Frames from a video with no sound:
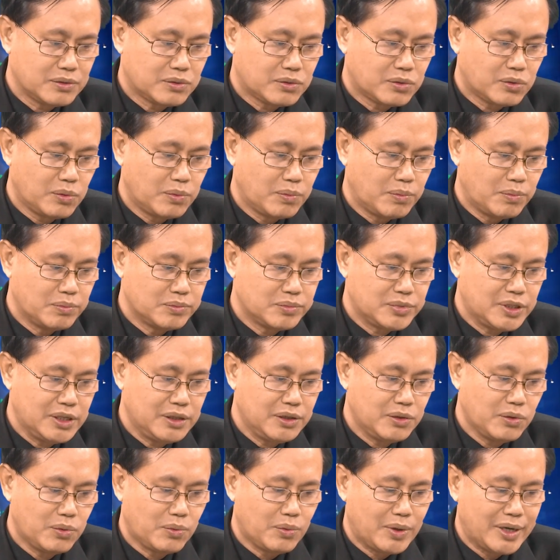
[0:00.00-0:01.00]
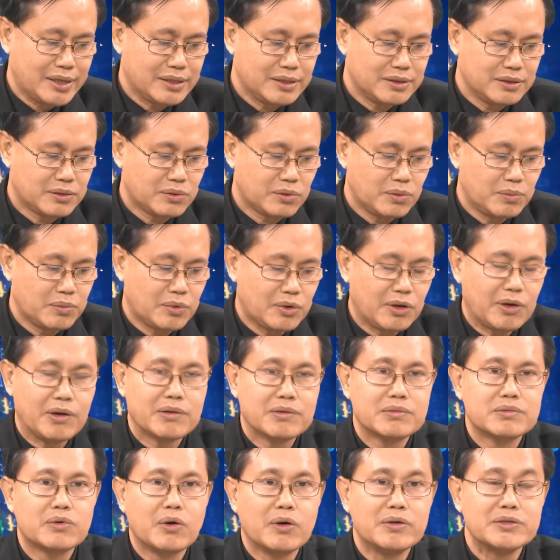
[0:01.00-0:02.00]
กลุ่มที่ดูไว้คือกลุ่มของ
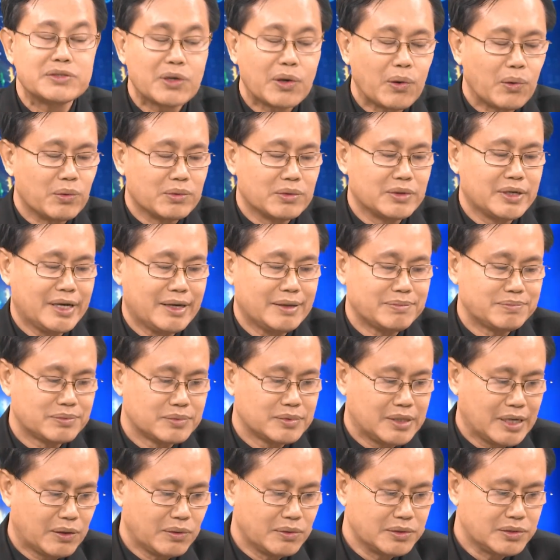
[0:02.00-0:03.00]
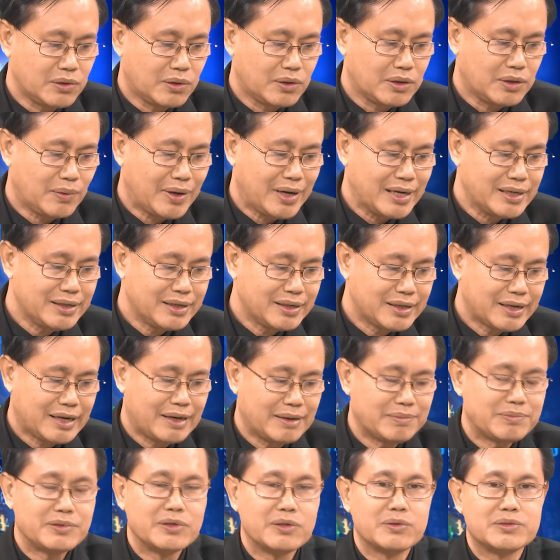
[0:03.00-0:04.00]
ขนส่งนะครับ แต่ขนส่งระวังนิดนึงนะครั
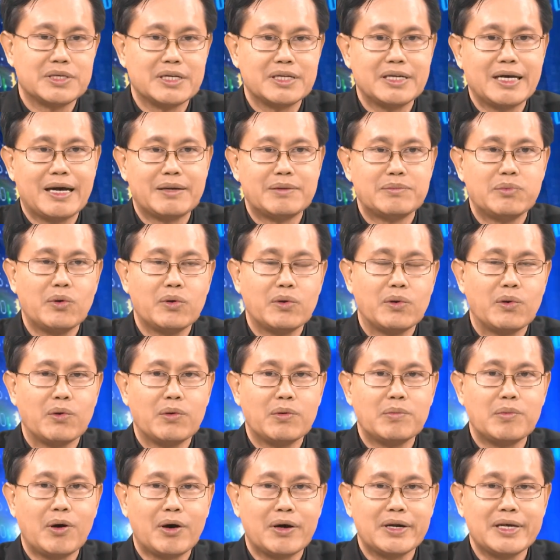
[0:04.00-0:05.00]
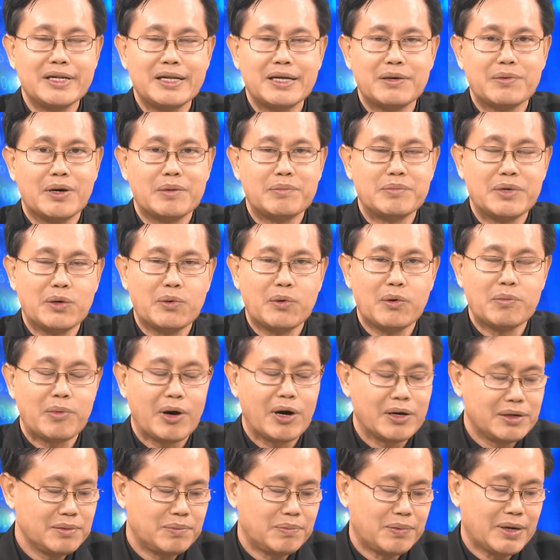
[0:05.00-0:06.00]
บ ดูสัญญาณพวกโอเวอร์บอทให้ดีว่ามีโอเวอร์บอ
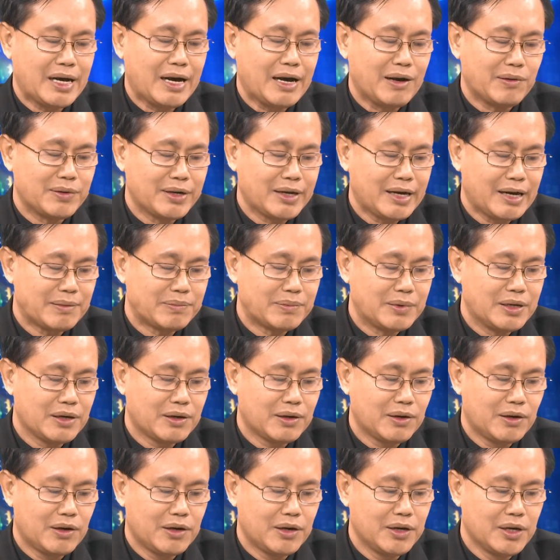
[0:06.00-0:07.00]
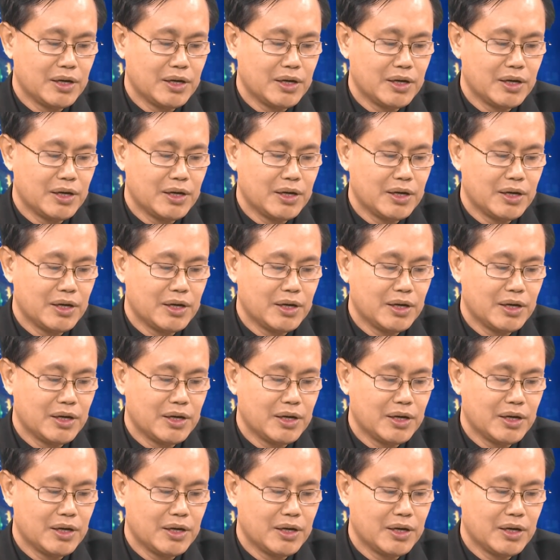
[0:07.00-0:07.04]
ทหรือเปล่านะครับ แล้วก็